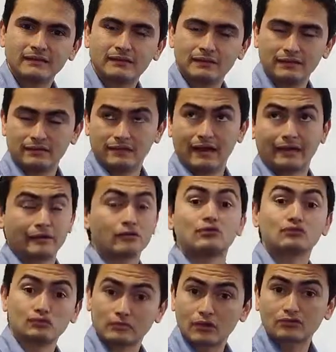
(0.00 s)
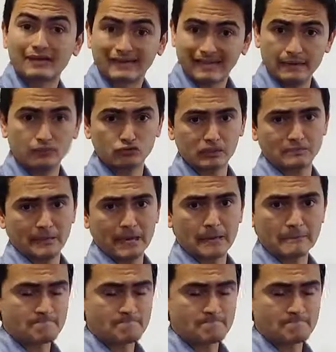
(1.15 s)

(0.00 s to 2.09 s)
eh, aquellos resultados que queremos esperar.